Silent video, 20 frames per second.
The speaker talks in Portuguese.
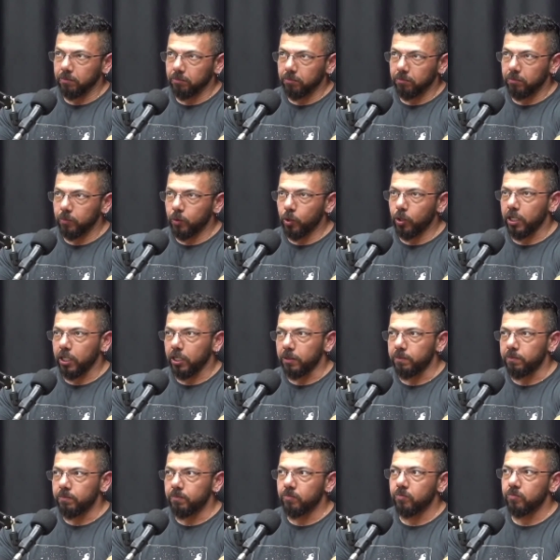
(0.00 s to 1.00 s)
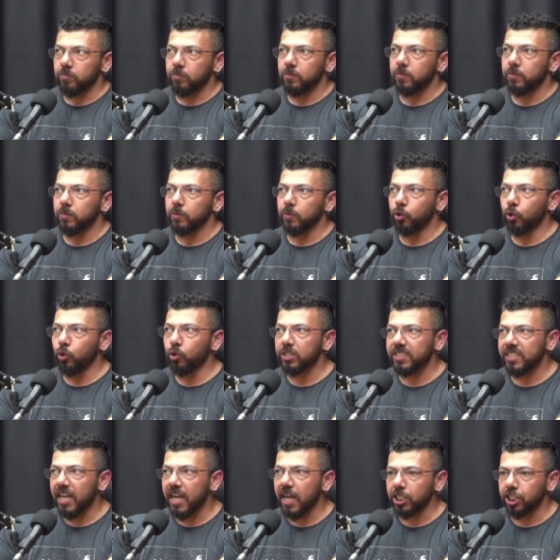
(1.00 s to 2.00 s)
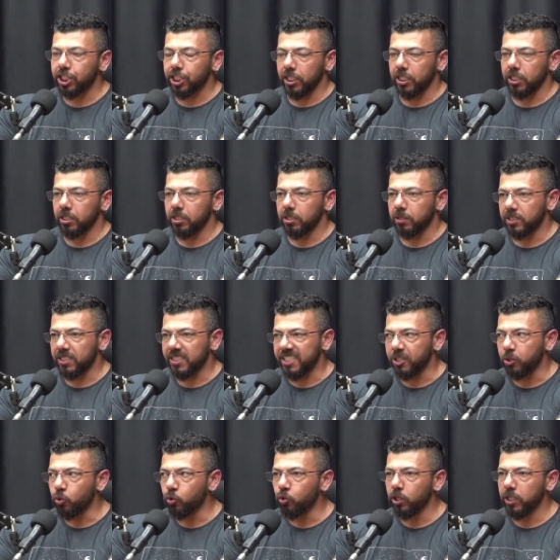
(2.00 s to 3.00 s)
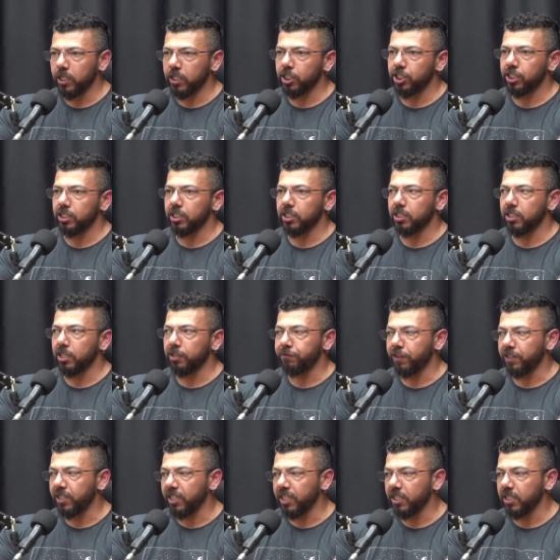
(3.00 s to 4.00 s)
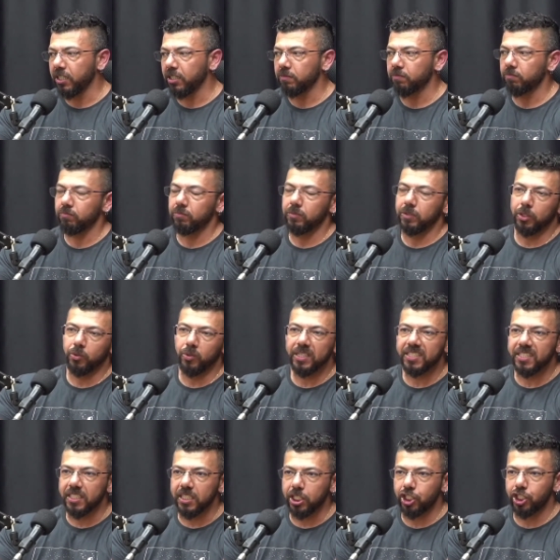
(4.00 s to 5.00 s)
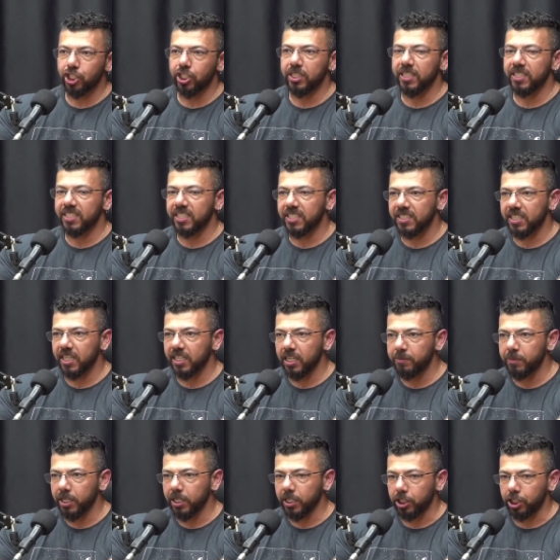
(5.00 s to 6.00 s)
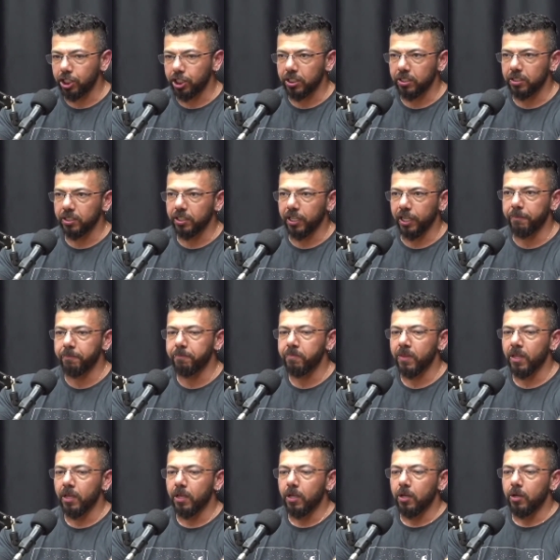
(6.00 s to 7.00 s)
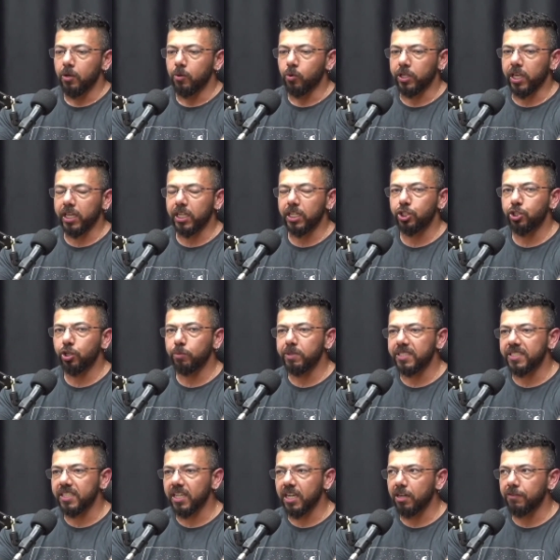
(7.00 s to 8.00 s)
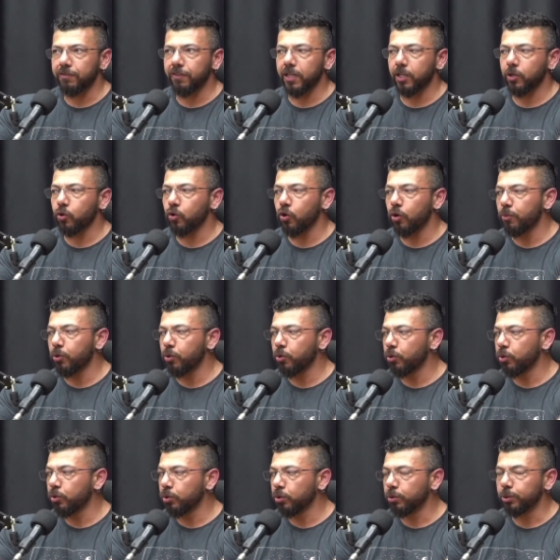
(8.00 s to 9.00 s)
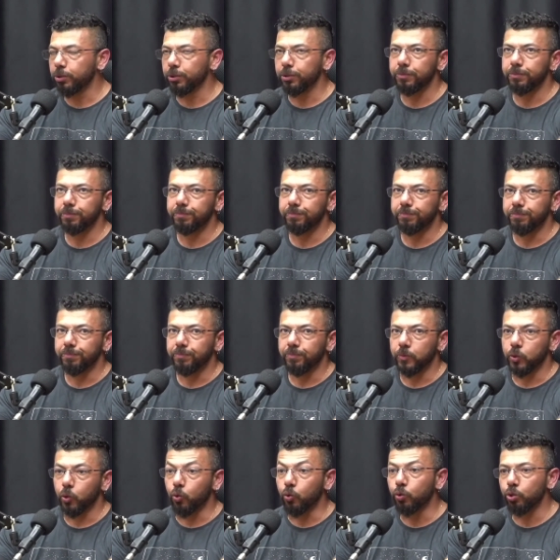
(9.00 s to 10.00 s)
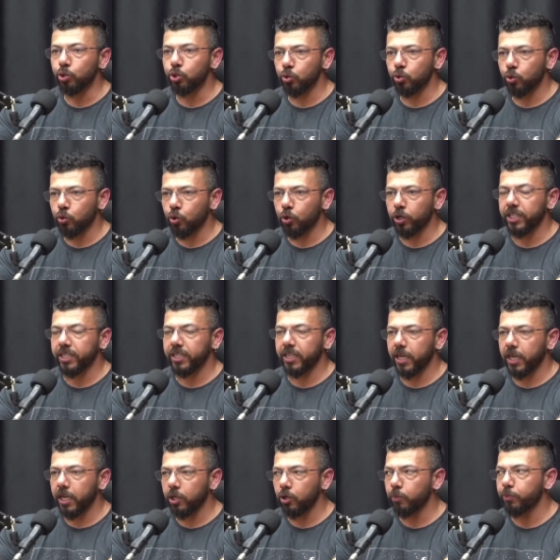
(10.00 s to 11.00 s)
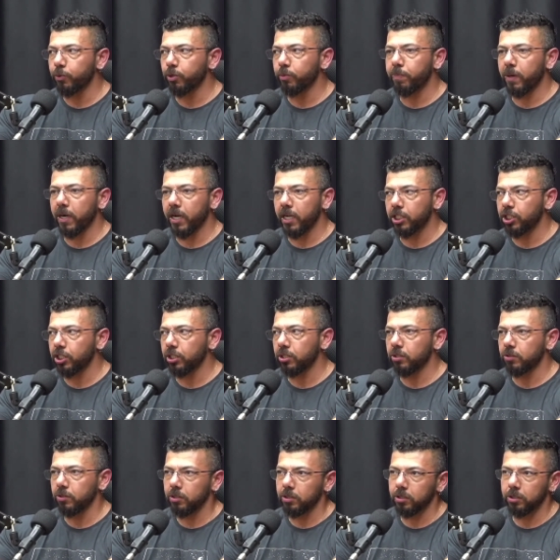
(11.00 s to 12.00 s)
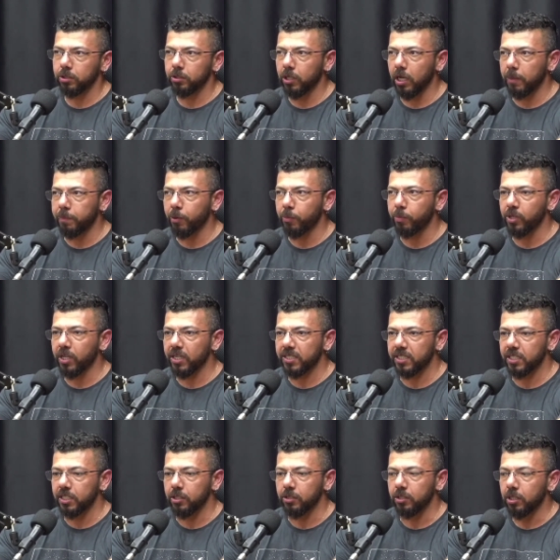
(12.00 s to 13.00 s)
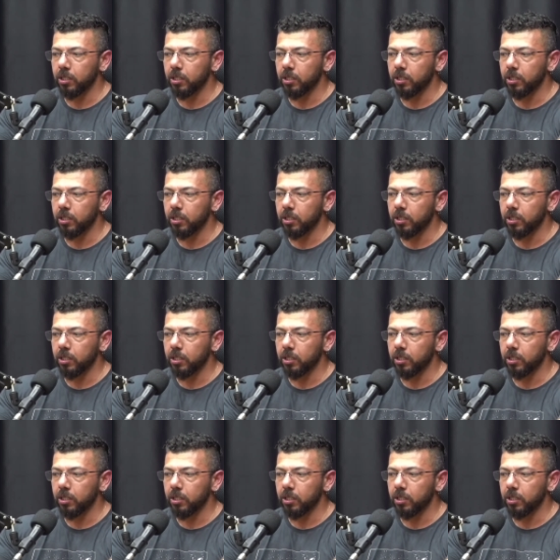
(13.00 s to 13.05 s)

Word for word: Olha, Dosagem segura de efedrina não existe necessariamente, né? O que, que a gente observa aí como uso corriqueiro por parte do, da população?